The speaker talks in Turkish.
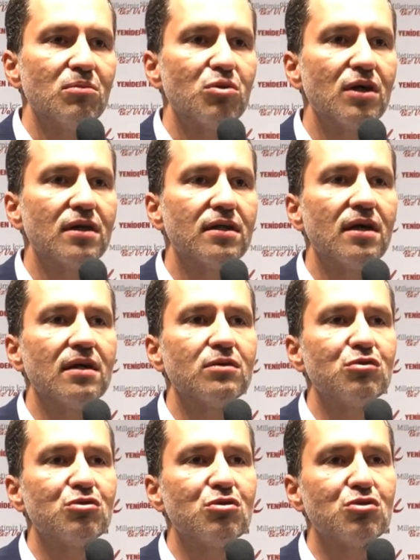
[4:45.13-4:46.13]
Burada
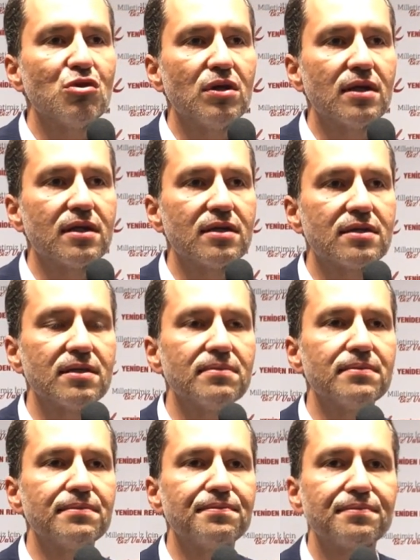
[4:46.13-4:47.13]
üzücü olan kısım
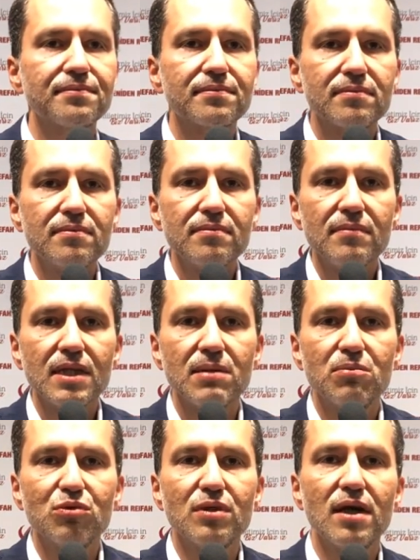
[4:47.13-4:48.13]

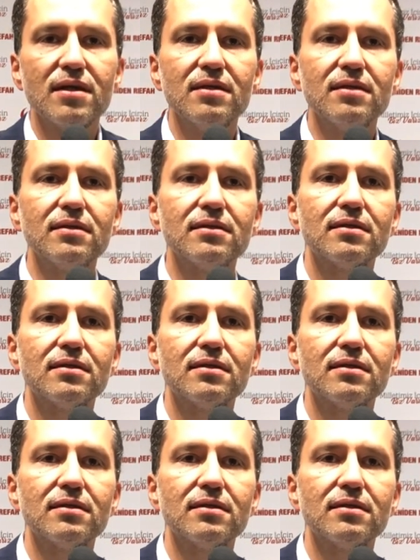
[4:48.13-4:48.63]
bunların